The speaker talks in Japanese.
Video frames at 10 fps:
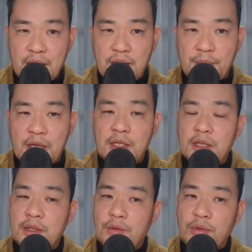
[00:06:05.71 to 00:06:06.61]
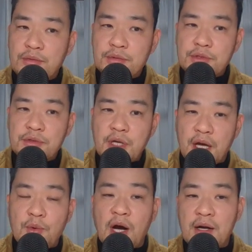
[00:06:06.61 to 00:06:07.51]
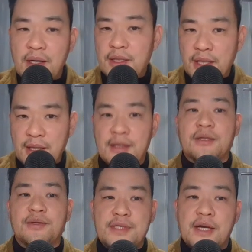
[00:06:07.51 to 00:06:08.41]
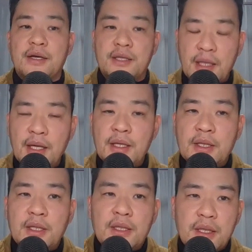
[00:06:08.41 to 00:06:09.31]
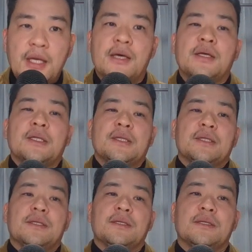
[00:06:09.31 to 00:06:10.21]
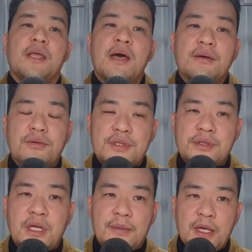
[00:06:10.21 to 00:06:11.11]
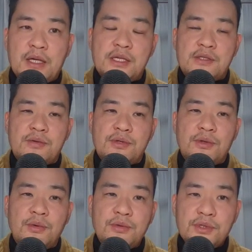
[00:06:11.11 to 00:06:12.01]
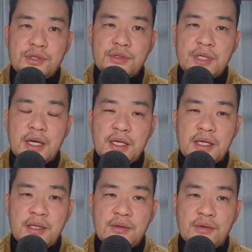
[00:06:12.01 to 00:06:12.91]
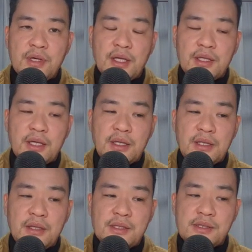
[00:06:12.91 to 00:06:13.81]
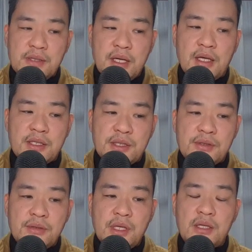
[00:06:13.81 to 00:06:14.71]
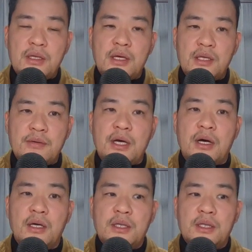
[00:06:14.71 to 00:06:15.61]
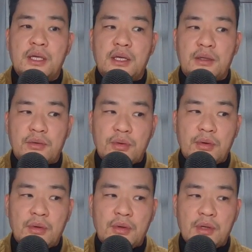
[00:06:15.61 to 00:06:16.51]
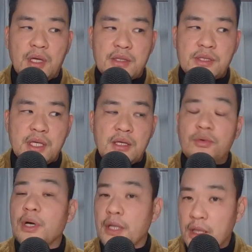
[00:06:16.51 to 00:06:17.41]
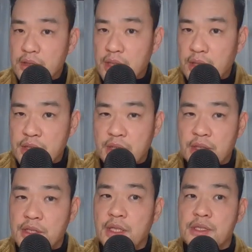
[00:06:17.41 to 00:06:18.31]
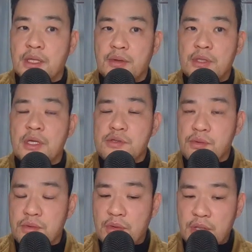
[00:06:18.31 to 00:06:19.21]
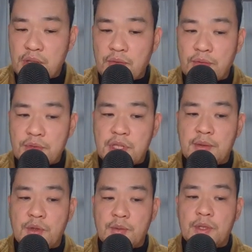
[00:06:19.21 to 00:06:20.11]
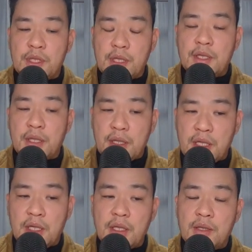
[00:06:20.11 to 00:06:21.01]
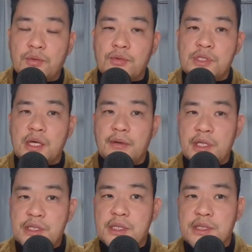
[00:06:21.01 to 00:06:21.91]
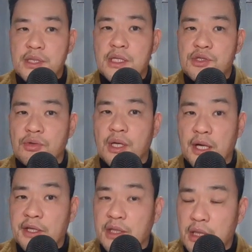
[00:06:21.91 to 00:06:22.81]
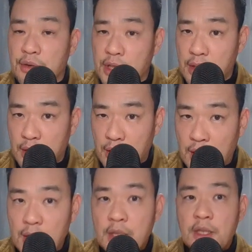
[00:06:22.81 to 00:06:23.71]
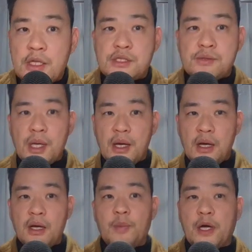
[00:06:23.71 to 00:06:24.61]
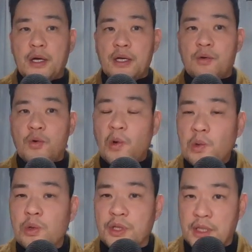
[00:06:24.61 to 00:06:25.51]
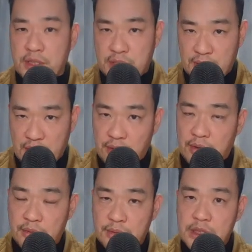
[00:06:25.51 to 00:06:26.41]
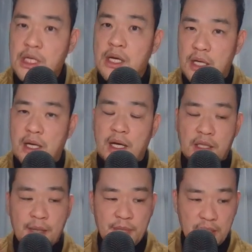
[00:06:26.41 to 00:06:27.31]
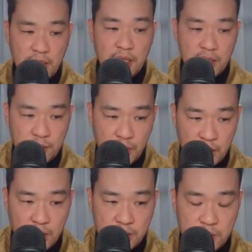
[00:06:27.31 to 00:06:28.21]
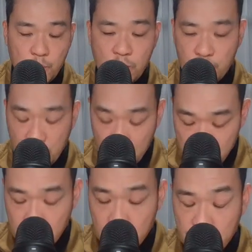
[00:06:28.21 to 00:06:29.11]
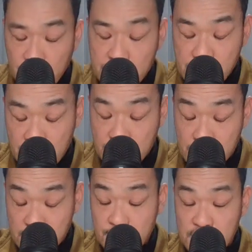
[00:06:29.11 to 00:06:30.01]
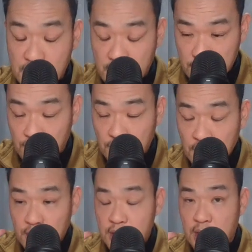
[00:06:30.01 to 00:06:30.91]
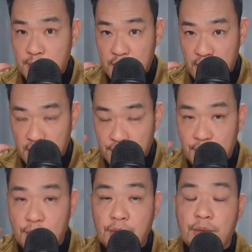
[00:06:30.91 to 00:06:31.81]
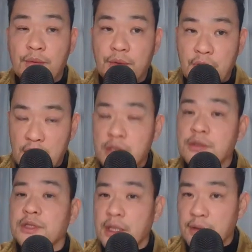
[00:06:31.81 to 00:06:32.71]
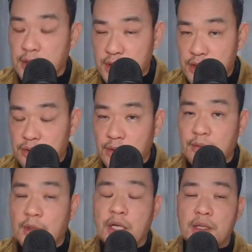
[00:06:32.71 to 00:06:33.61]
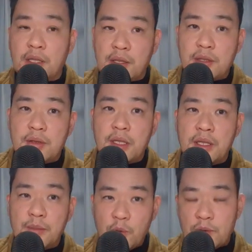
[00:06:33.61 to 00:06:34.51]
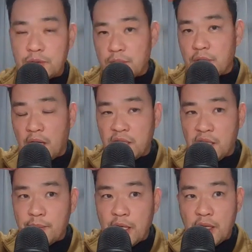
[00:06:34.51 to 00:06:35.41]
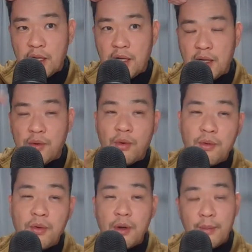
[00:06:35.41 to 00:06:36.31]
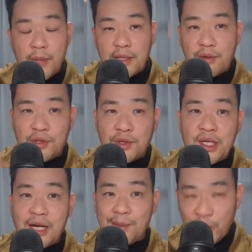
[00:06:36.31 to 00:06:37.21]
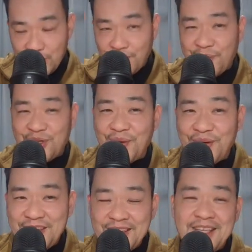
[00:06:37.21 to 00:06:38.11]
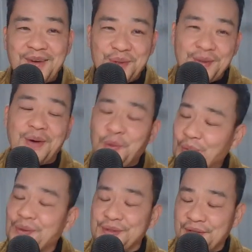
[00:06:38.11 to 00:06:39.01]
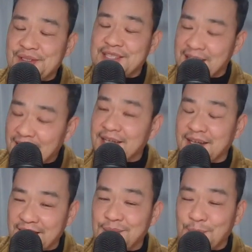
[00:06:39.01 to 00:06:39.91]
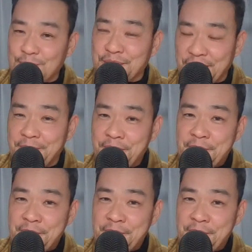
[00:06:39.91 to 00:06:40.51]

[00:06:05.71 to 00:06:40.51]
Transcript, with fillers: やっぱ60代若いねなんていう世界ね。でであるとするならばじゃあその60代の方々ですら80年代には、えっと、学生とかね社会人1年生とかでその時に広辞苑開いたら、えっと、同性愛は逸脱で異常って書いてたわけだからそれがやっぱ彼らの心になっちゃうわけよ。じゃあ頭で今その僕もねそのクイアサイエンス説明したけどいや今の科学でこうこうこうでセグライゼーションってこと分かっててって言われてもその頭から心までの距離が最も遠いってことは起こるんじゃないかなと思うよね。